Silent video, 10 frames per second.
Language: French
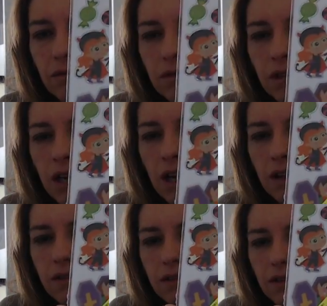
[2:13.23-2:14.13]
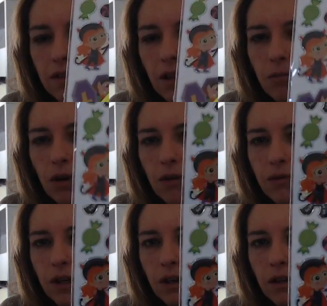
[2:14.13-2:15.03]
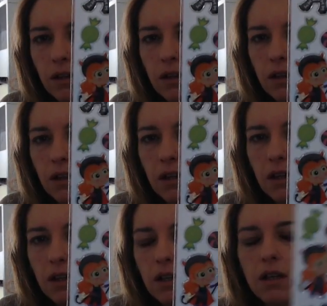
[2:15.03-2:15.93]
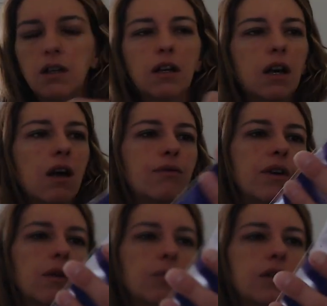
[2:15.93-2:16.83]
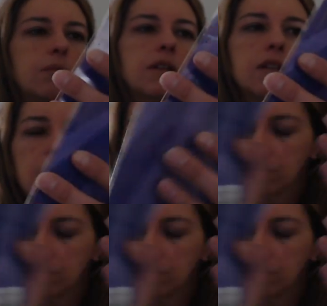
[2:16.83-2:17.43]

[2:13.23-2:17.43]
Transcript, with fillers: Voilà, ça pourra faire euh, l'affaire pour des petites cartes ou des